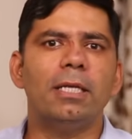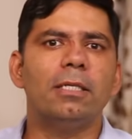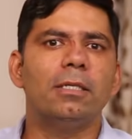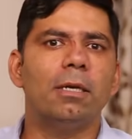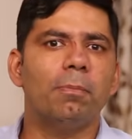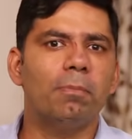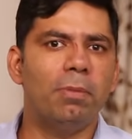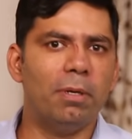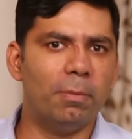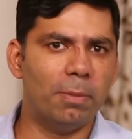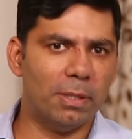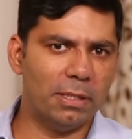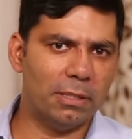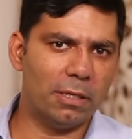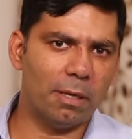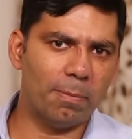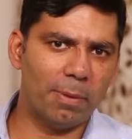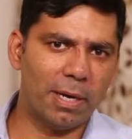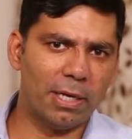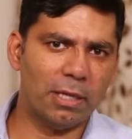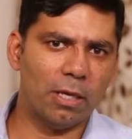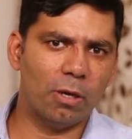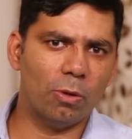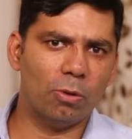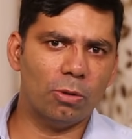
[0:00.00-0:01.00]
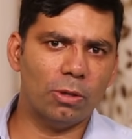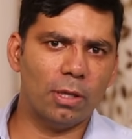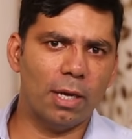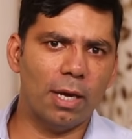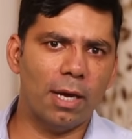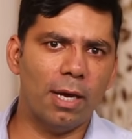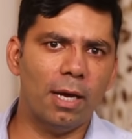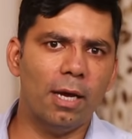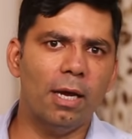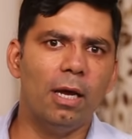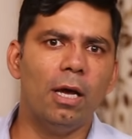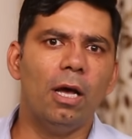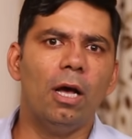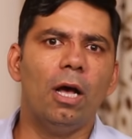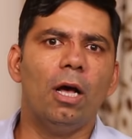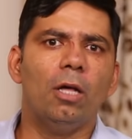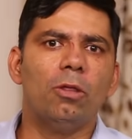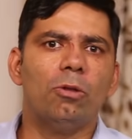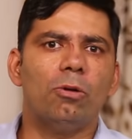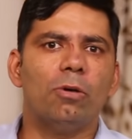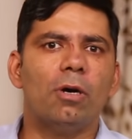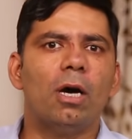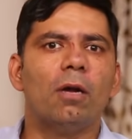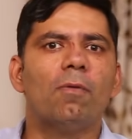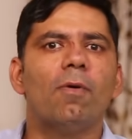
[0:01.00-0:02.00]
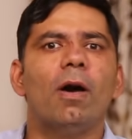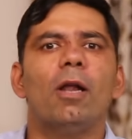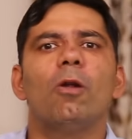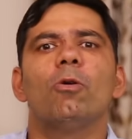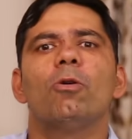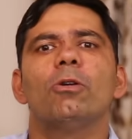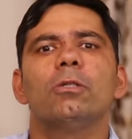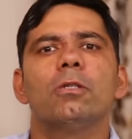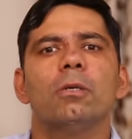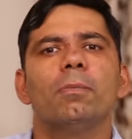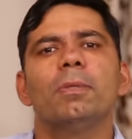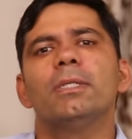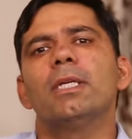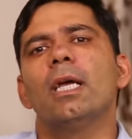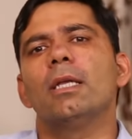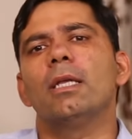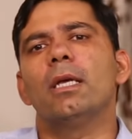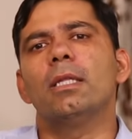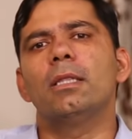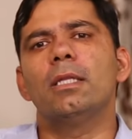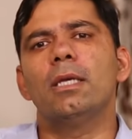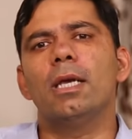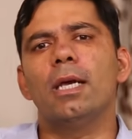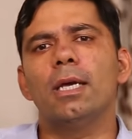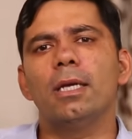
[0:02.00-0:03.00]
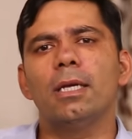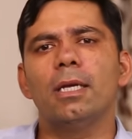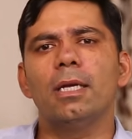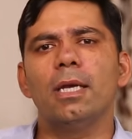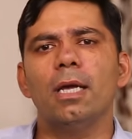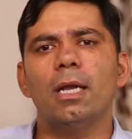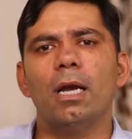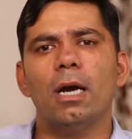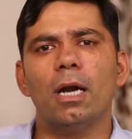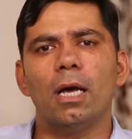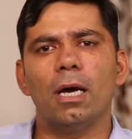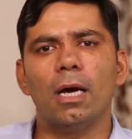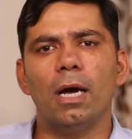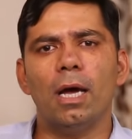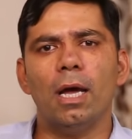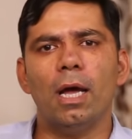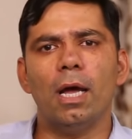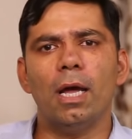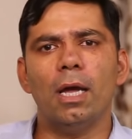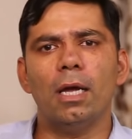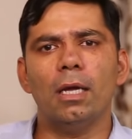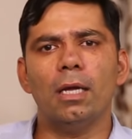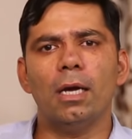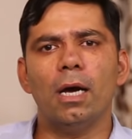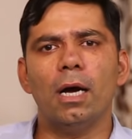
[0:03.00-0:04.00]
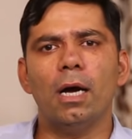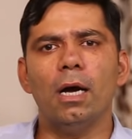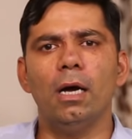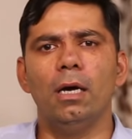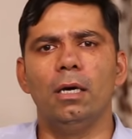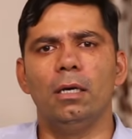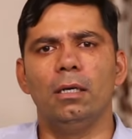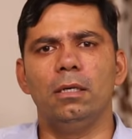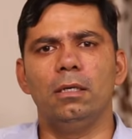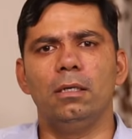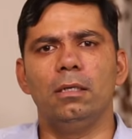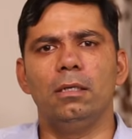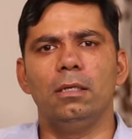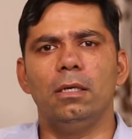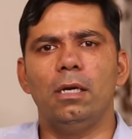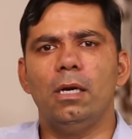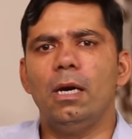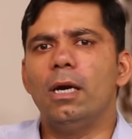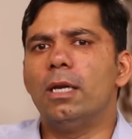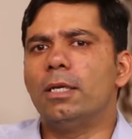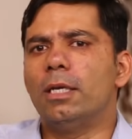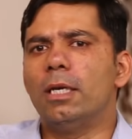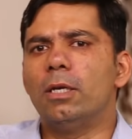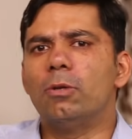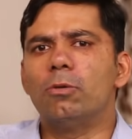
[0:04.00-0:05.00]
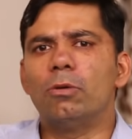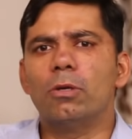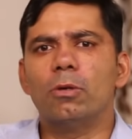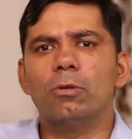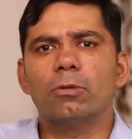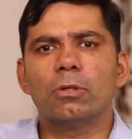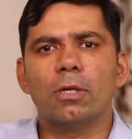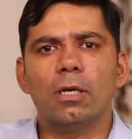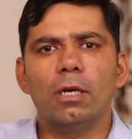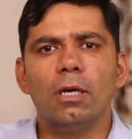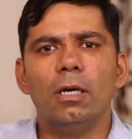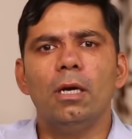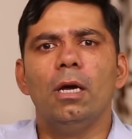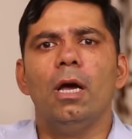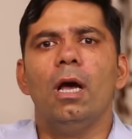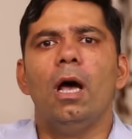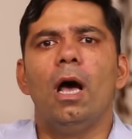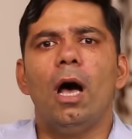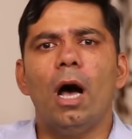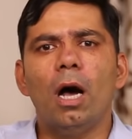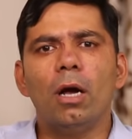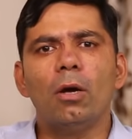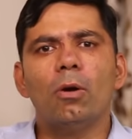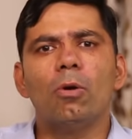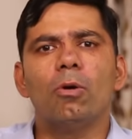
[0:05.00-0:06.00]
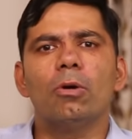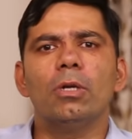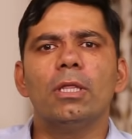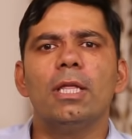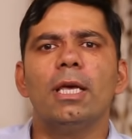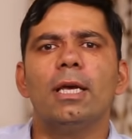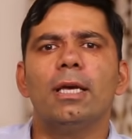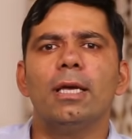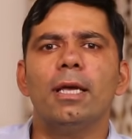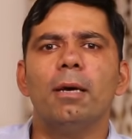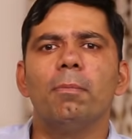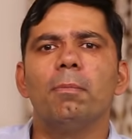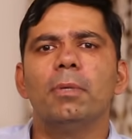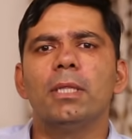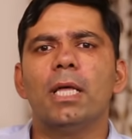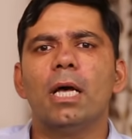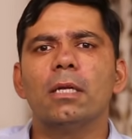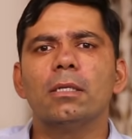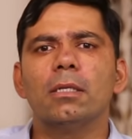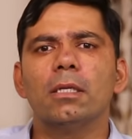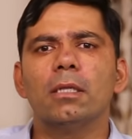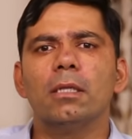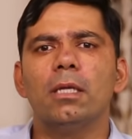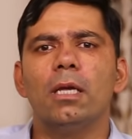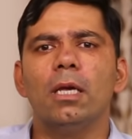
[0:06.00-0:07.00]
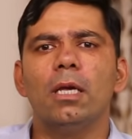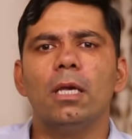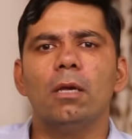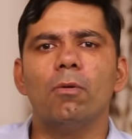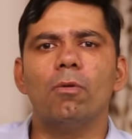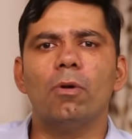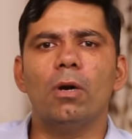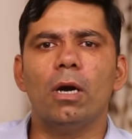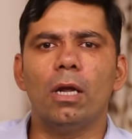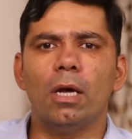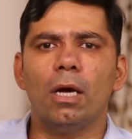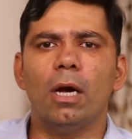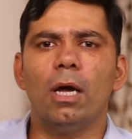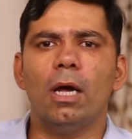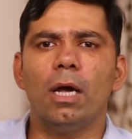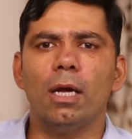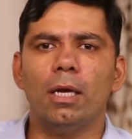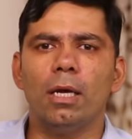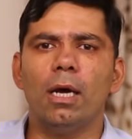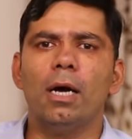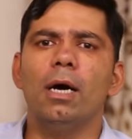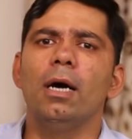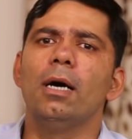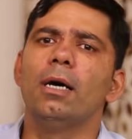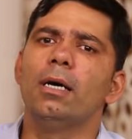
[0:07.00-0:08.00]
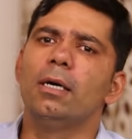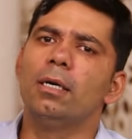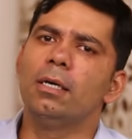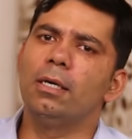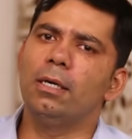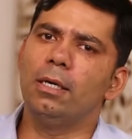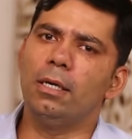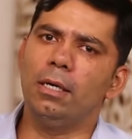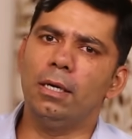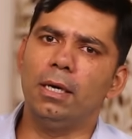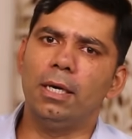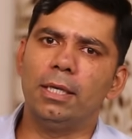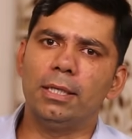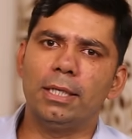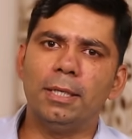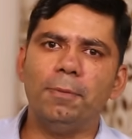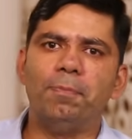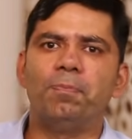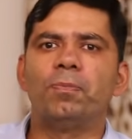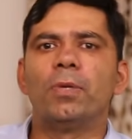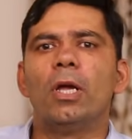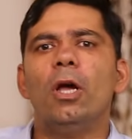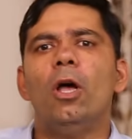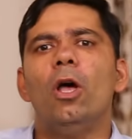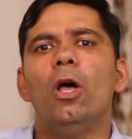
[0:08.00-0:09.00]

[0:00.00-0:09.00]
है जब भी बच्चा पैदा होता है तो घर वालों को समझ आ जाती है कि ये लड़का है या लड़की क्योंकि उसके अंगों को देख के हम बता सकते हैं कि वो लड़का है या लड़की